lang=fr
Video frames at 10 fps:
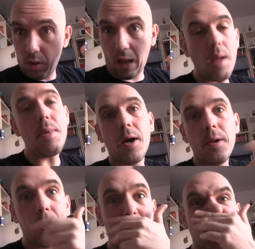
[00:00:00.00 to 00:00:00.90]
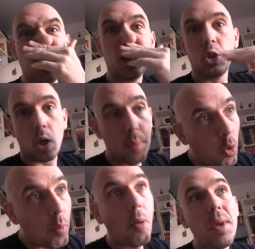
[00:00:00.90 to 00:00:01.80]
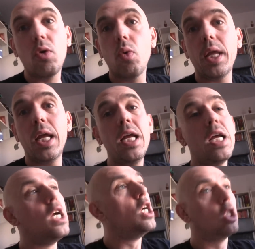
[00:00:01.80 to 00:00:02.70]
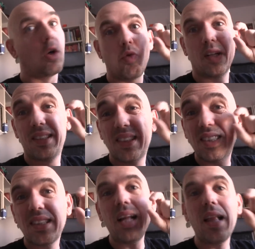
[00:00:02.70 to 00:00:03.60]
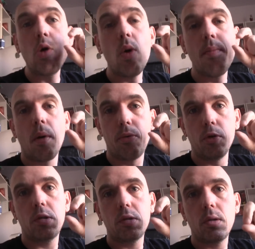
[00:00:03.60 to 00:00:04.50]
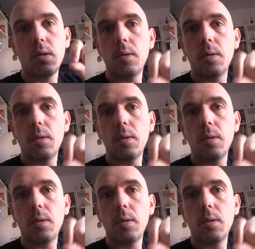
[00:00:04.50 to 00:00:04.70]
Très bien. Je réponds au premier courrier, j'envoie ça d'AEM en plus.